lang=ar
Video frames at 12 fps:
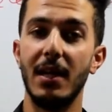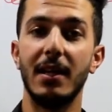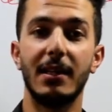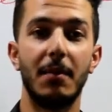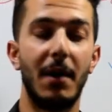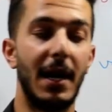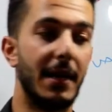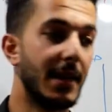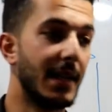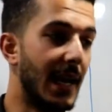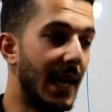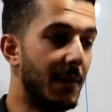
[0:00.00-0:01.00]
طبعا
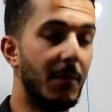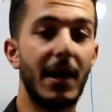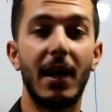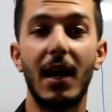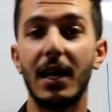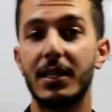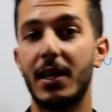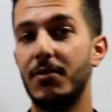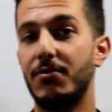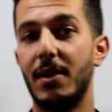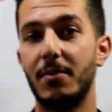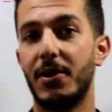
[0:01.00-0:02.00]
انا ما راح اقدر
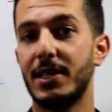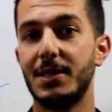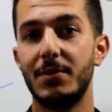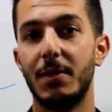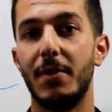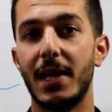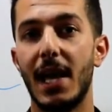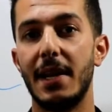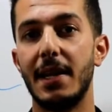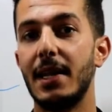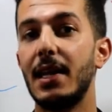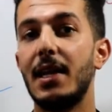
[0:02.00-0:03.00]
افهم الرسم
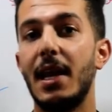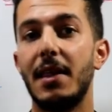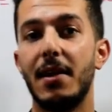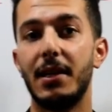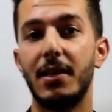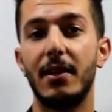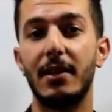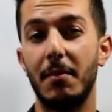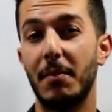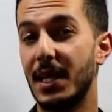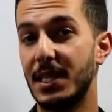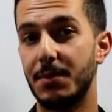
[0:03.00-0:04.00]
البياني الا اذا قدرت
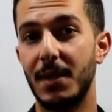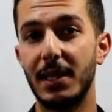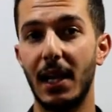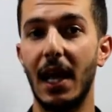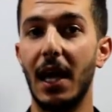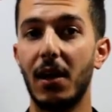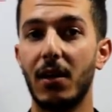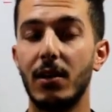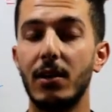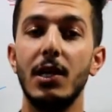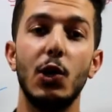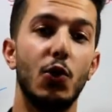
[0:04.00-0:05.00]
اميز بين
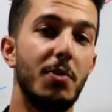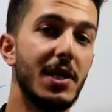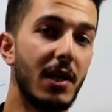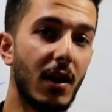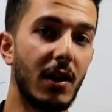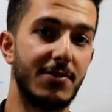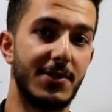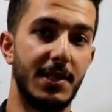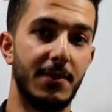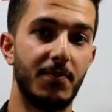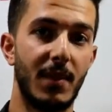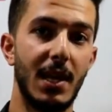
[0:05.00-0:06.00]
الحلقه وبين القفزه
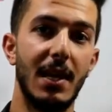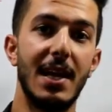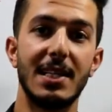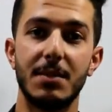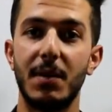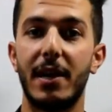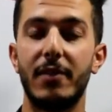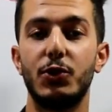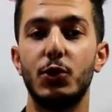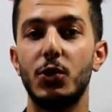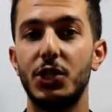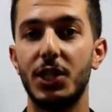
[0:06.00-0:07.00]
لازم اعرف
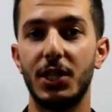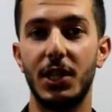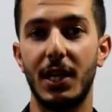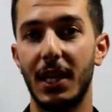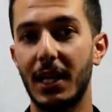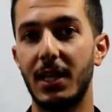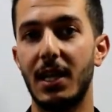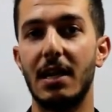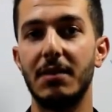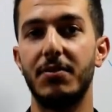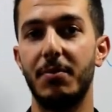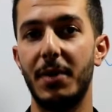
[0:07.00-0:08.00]
شو وجه
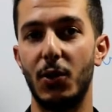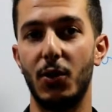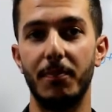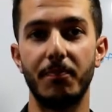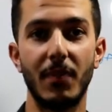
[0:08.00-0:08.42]
الاختلاف بينهم